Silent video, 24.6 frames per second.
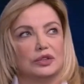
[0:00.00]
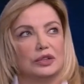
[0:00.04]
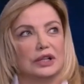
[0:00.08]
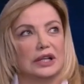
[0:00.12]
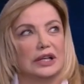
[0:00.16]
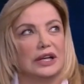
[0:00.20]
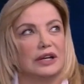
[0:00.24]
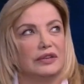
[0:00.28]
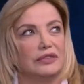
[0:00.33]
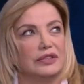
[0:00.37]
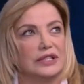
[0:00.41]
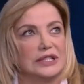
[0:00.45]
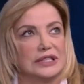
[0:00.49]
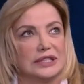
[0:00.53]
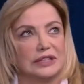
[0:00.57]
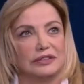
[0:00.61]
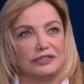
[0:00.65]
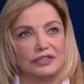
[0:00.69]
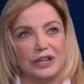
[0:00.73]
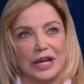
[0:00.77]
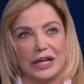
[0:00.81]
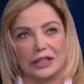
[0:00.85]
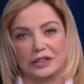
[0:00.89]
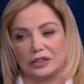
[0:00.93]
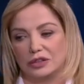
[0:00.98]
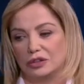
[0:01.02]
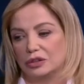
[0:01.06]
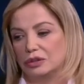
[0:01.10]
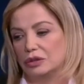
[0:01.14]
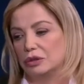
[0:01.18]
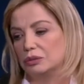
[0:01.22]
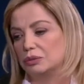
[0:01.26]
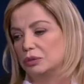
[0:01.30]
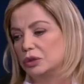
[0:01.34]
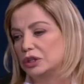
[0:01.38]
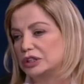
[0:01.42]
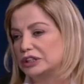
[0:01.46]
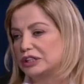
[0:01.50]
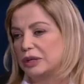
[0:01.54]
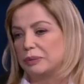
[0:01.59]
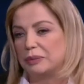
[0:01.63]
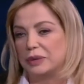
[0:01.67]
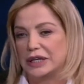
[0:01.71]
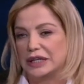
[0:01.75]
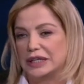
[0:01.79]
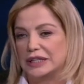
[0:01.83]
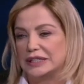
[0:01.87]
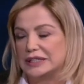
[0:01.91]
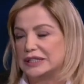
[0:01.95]
che l'avesse fatto con molta
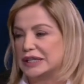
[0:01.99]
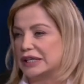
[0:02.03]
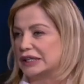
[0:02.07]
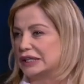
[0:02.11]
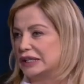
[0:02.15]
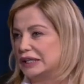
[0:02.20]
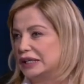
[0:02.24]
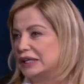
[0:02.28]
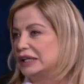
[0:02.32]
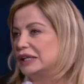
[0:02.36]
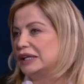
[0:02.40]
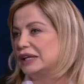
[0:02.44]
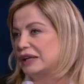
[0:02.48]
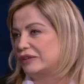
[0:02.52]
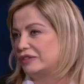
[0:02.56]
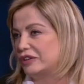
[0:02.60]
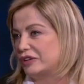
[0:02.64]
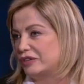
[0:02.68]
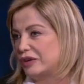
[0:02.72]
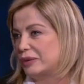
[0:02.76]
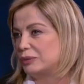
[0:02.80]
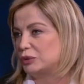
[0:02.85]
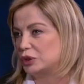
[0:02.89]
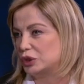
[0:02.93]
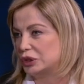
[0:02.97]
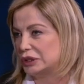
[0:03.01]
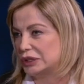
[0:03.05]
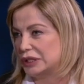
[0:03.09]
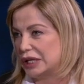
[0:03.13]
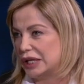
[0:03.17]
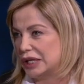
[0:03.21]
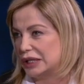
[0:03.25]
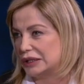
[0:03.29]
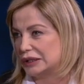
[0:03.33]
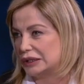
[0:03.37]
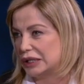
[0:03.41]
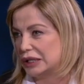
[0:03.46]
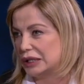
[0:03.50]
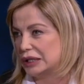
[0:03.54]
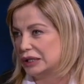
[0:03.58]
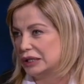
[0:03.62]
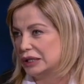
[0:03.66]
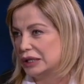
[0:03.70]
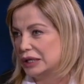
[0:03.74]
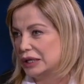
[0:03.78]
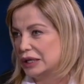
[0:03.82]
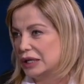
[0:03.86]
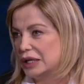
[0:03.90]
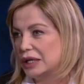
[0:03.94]
perizia chi l'aveva montata.
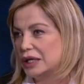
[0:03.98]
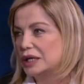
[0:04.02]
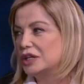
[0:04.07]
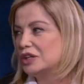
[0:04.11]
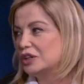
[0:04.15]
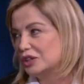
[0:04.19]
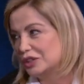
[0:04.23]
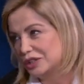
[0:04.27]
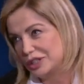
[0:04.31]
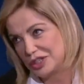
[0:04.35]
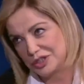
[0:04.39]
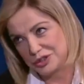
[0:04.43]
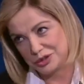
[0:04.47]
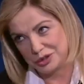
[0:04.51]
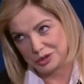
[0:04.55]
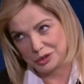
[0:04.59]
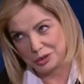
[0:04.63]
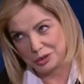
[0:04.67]
Mm. Io ne sono